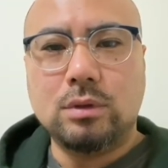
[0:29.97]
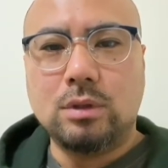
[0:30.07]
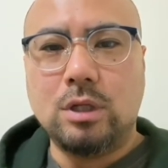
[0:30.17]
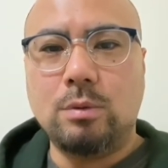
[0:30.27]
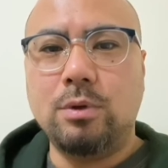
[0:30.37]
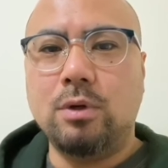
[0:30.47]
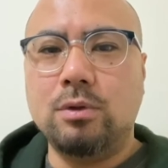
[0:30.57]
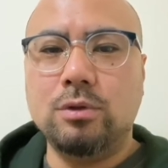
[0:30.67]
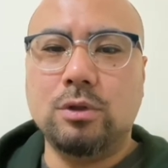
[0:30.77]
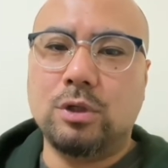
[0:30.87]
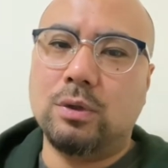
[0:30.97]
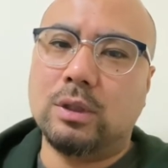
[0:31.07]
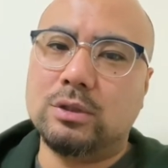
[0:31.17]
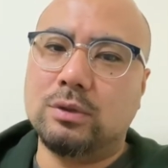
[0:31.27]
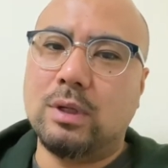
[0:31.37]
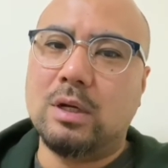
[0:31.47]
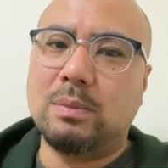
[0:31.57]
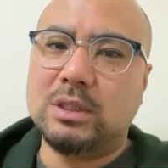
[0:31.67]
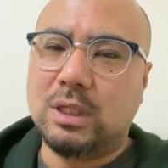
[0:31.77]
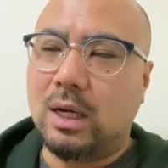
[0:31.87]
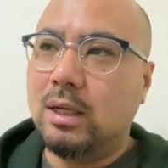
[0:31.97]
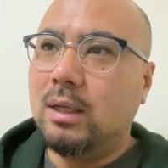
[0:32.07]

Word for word: 2秒ルールっていうのがずっとありました。